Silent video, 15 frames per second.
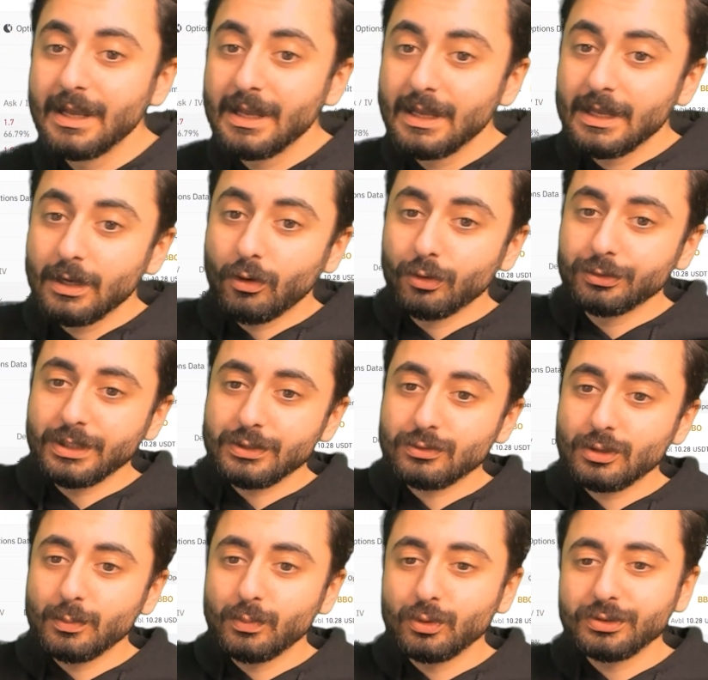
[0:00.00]
Ondan sonra
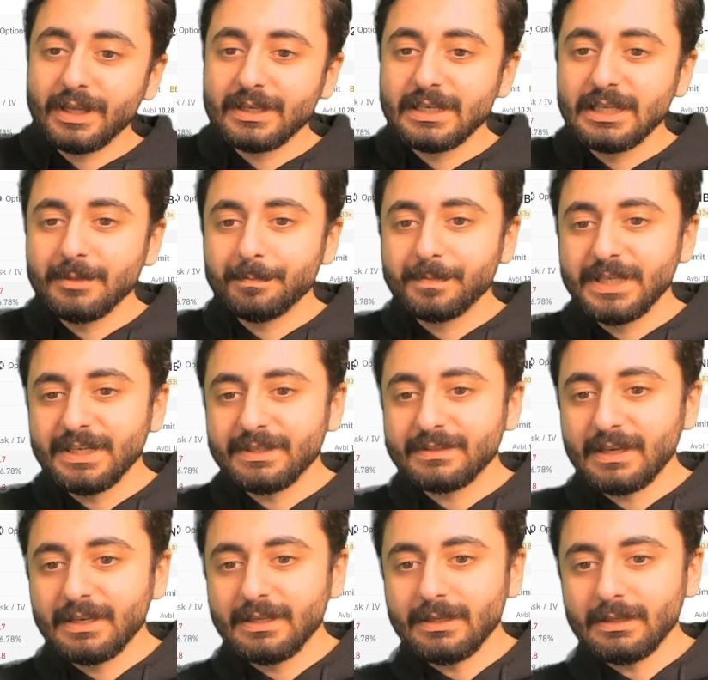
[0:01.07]
buradan gelip bir
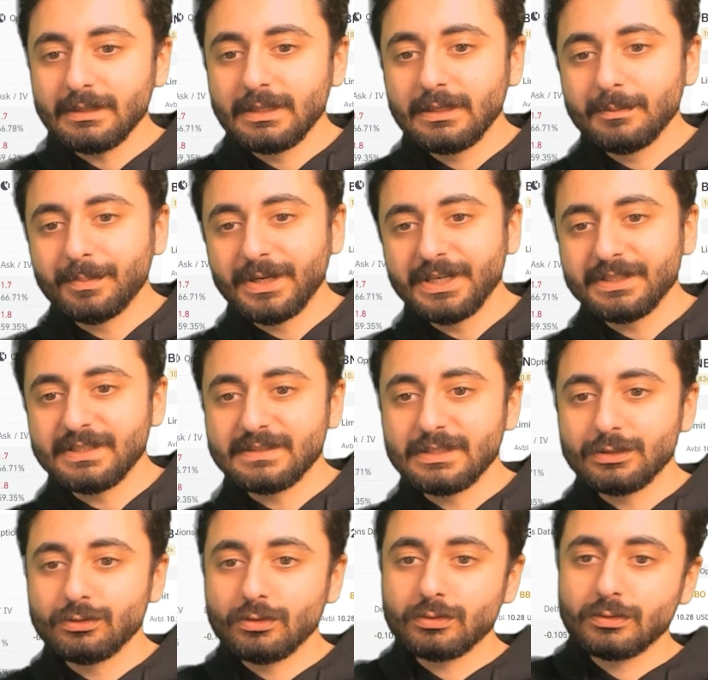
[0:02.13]
tane e, parite
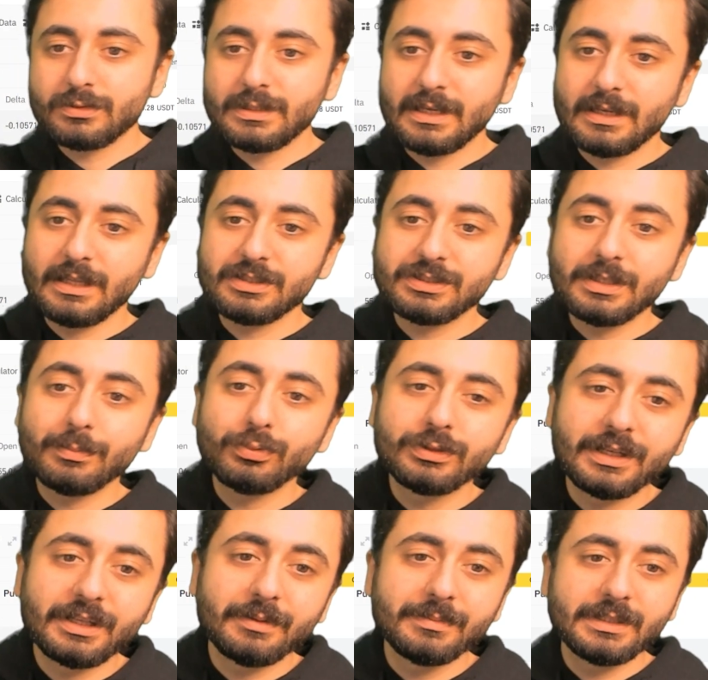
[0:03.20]
seçiyorsunuz arkadaşlar. Bunlardan
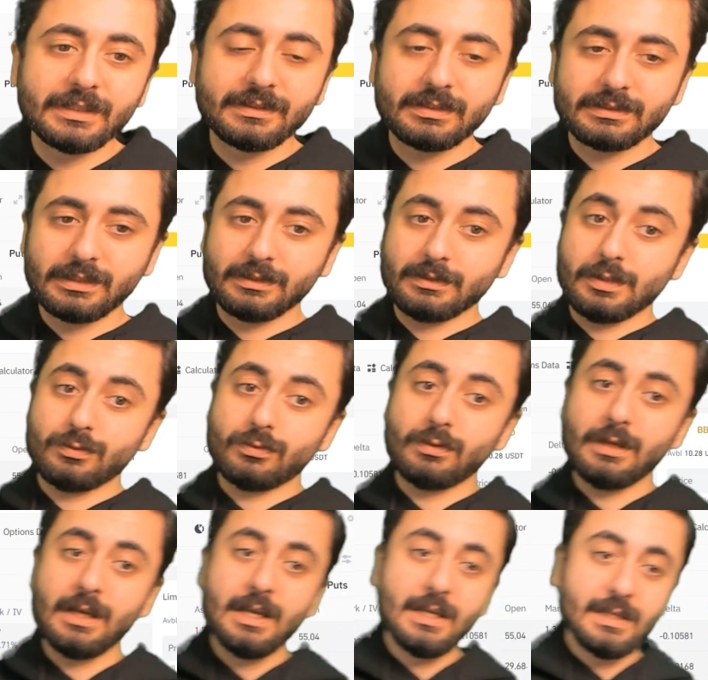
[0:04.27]
birine tıkladıktan sonra
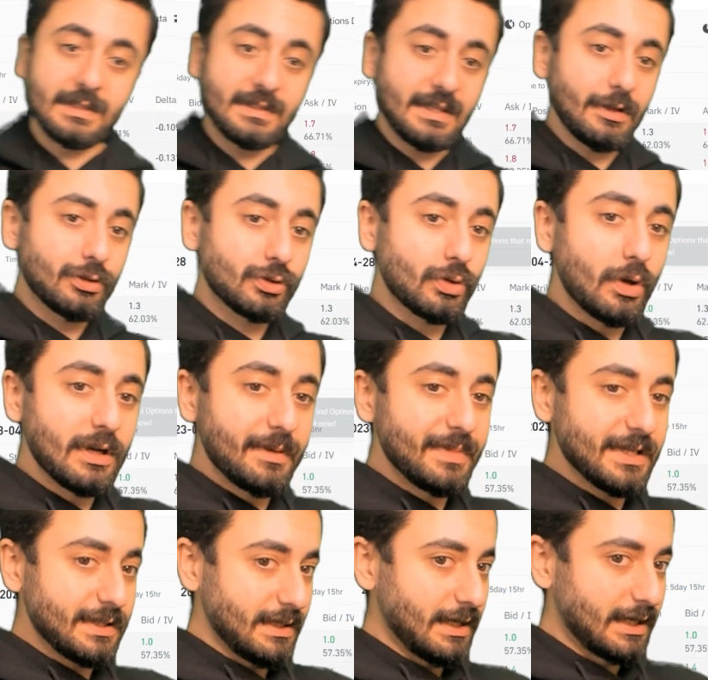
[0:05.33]
size şöyle bir
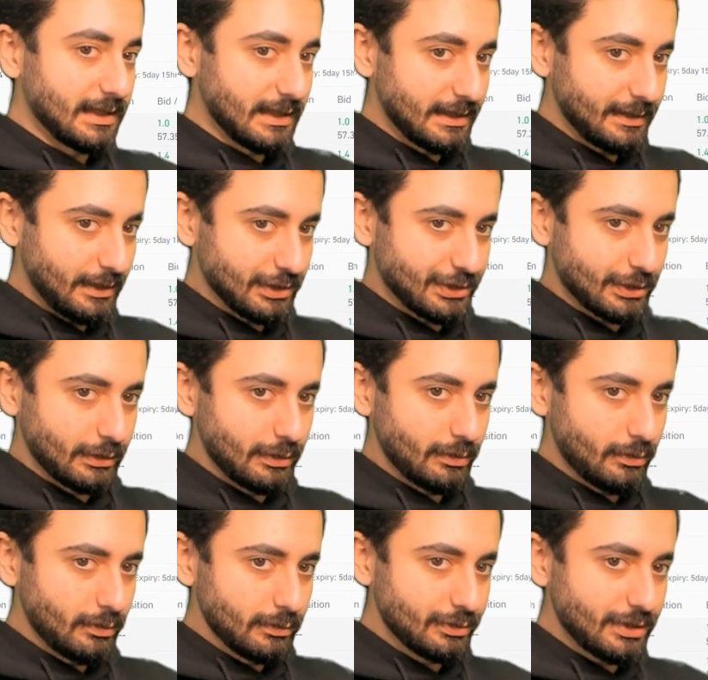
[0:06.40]
alan açılıyor
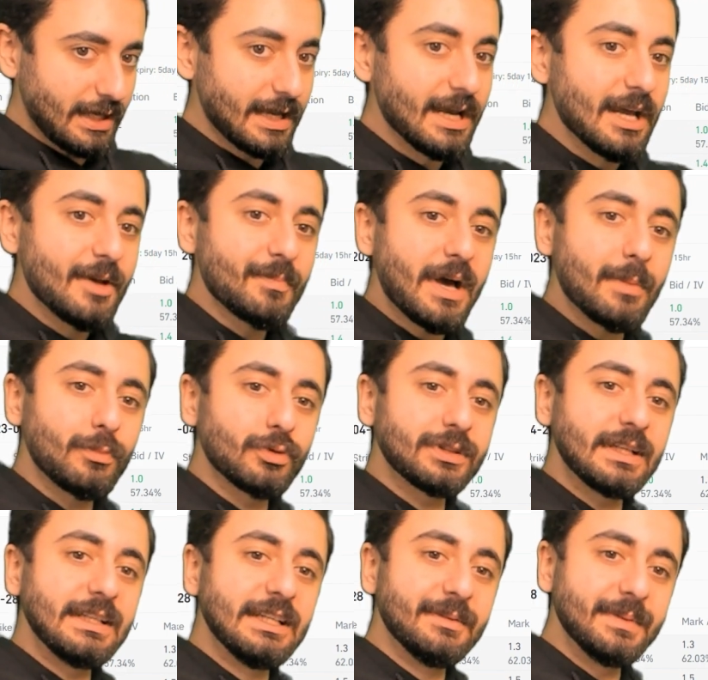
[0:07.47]
olacak. Ben burada
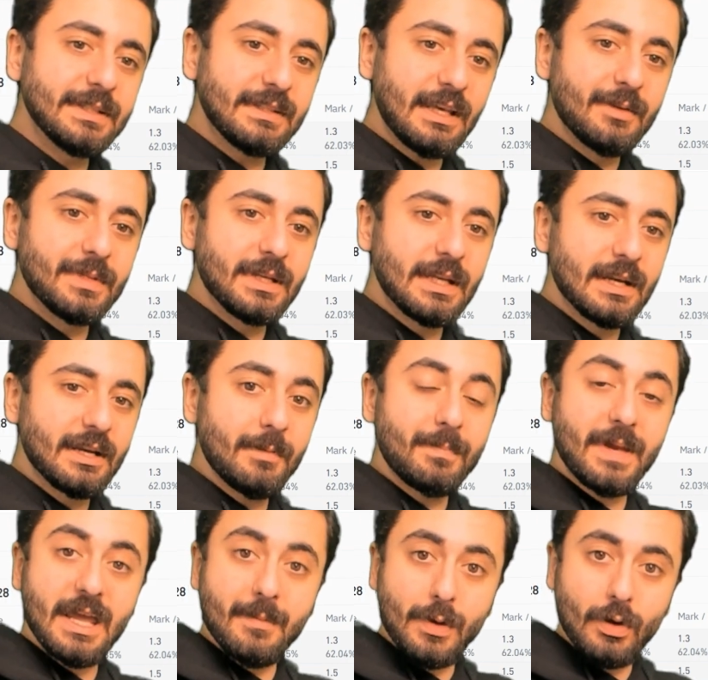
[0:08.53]
limit emri yerine
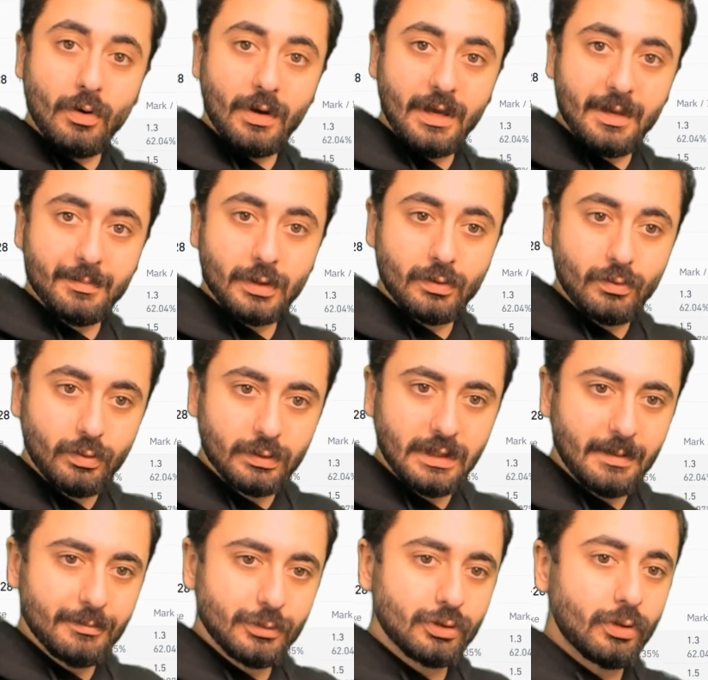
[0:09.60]
BBO emri kullanmış
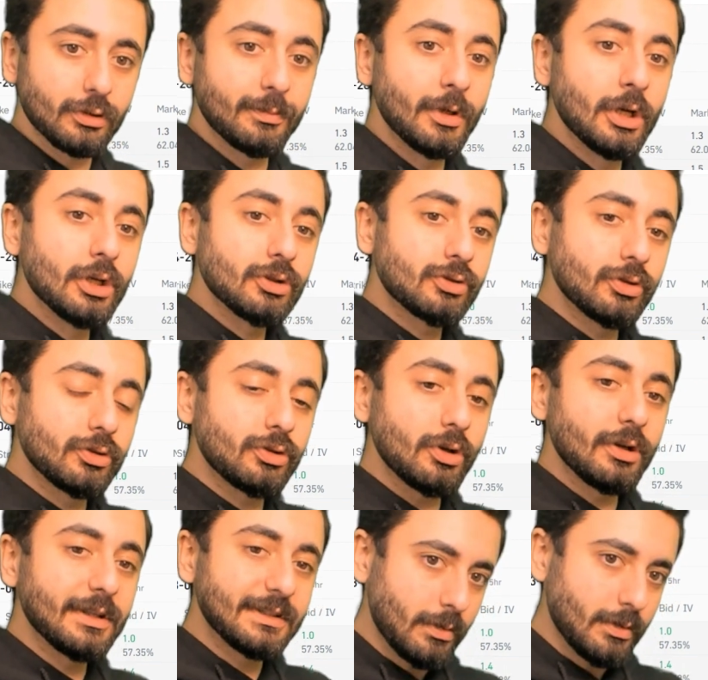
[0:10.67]
oldum. Çünkü
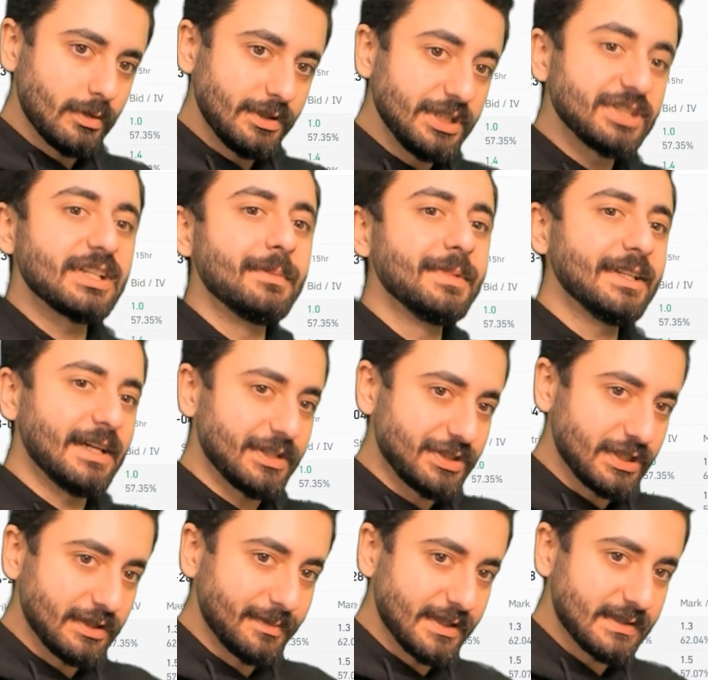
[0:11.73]
direkt işlemin
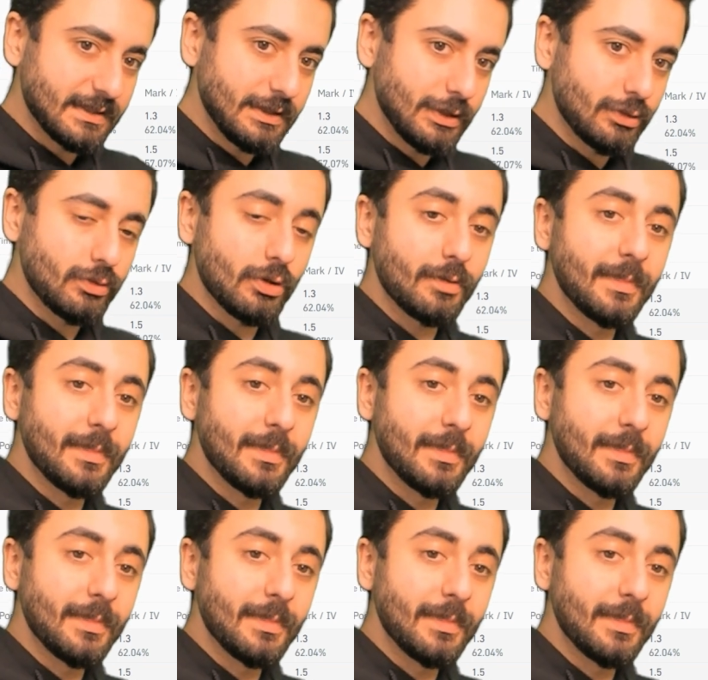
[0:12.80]
açılmasını istiyorum.